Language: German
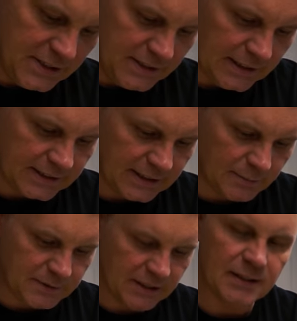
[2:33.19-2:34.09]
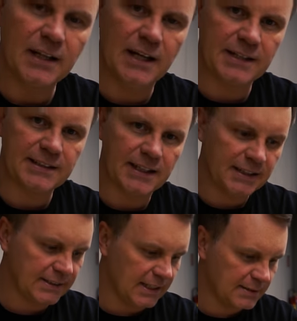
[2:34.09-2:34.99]
sieht, das geht ein bisschen härter
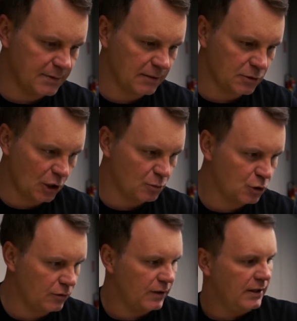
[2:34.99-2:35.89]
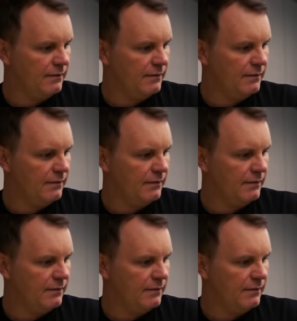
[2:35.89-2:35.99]
jetzt als mit dem Schaumstoff,